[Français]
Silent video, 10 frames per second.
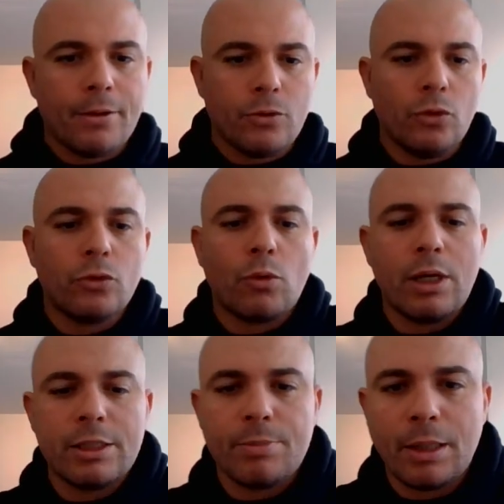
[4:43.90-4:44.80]
2, 3,
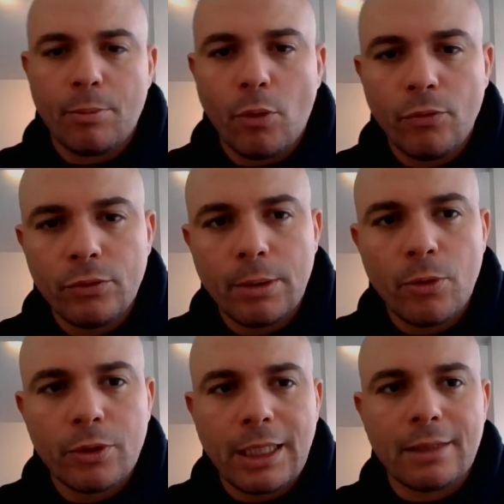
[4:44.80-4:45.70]
respirez
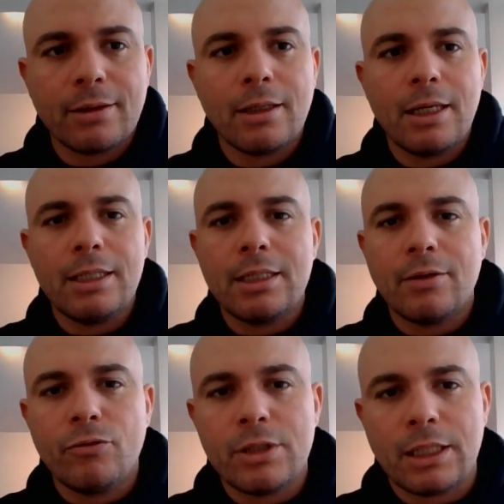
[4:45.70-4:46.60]
profondément, 4,
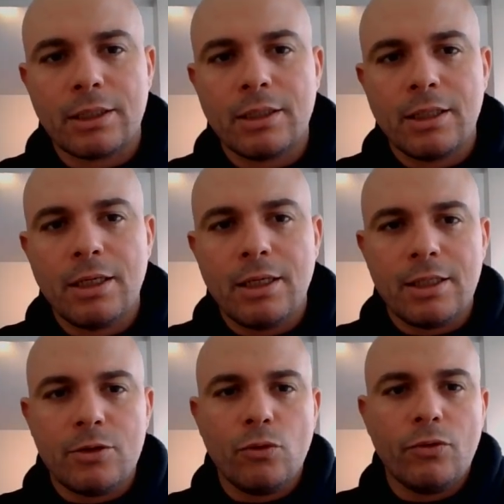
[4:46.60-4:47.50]
étirez-vous et 5.
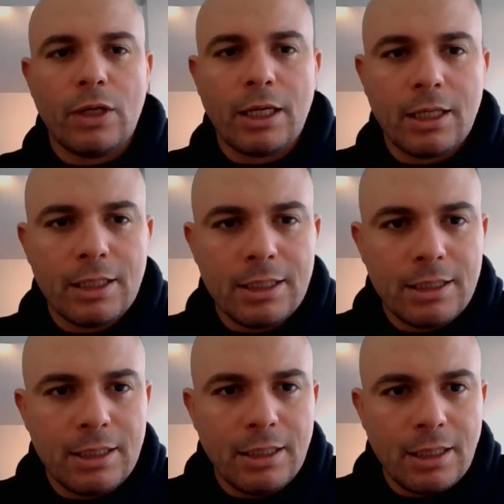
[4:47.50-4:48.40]
Les yeux ouverts,
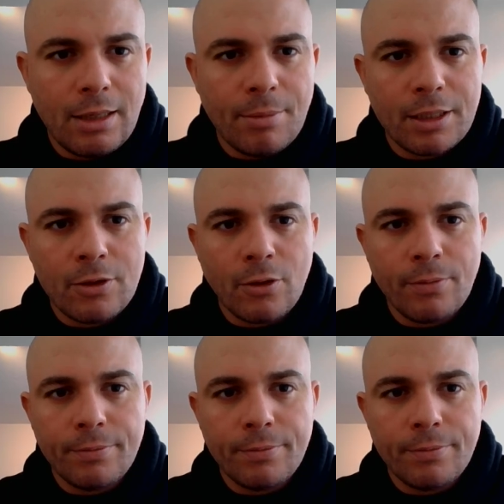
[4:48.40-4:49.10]
ici et maintenant.